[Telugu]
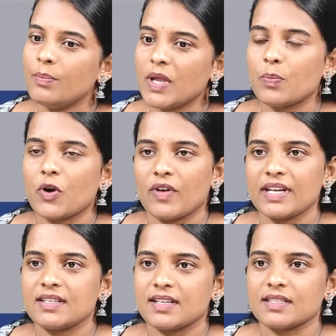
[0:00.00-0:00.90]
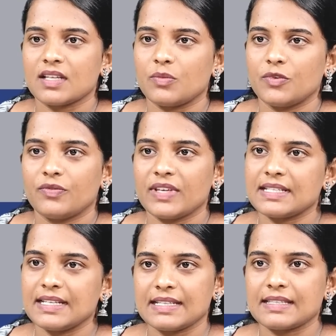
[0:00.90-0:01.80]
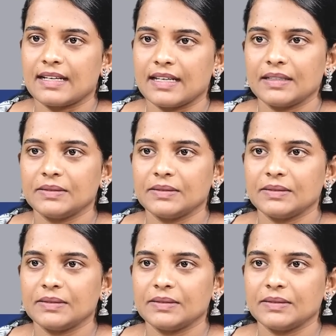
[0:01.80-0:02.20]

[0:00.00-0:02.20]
మేము ప్రొవైడ్ చేస్తాము ఫెసిలిటీస్ అన్ని